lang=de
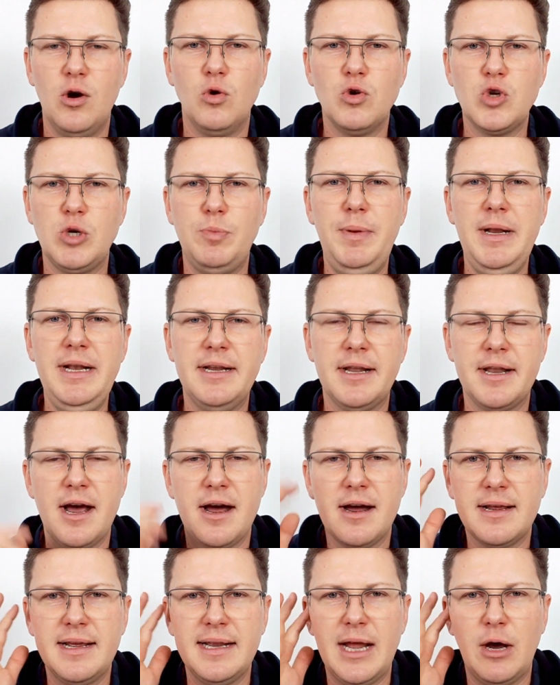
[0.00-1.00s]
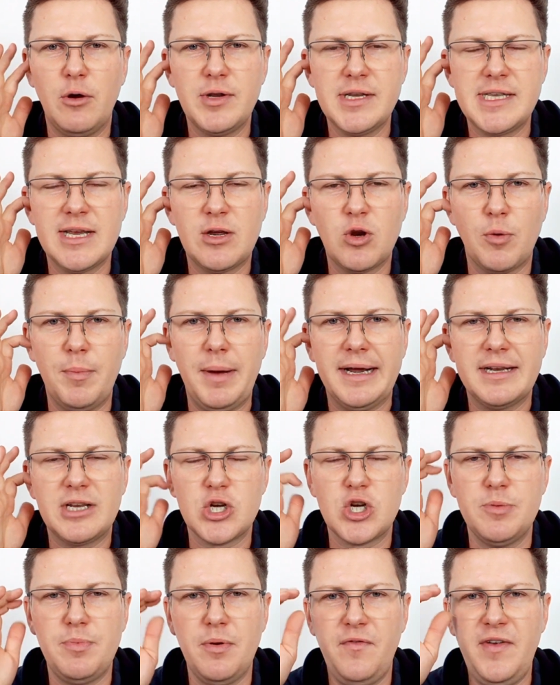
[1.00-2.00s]
und spielen danach genau diese
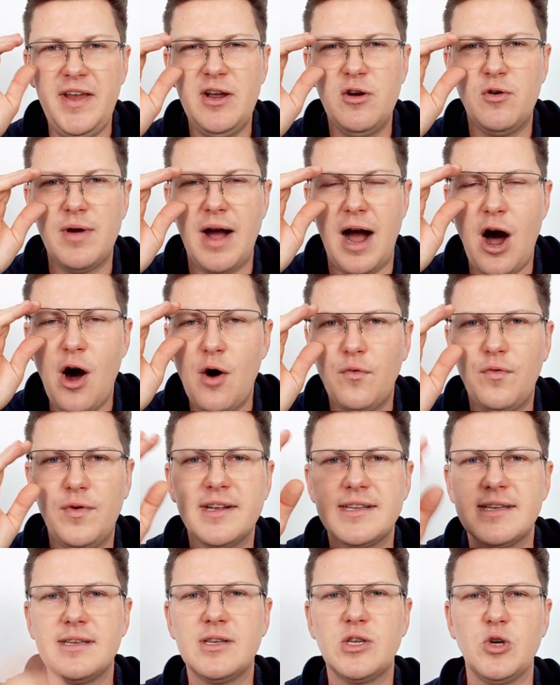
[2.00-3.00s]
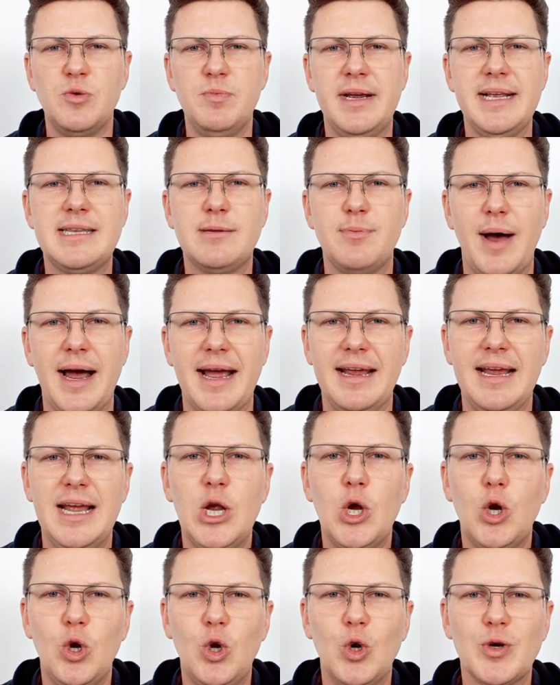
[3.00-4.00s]
chromatische Bewegung aufwärts zum G2.
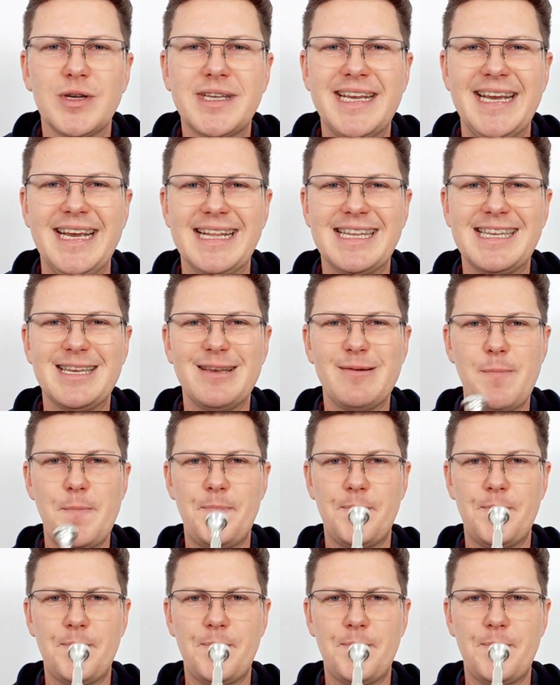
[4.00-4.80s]
Los geht's!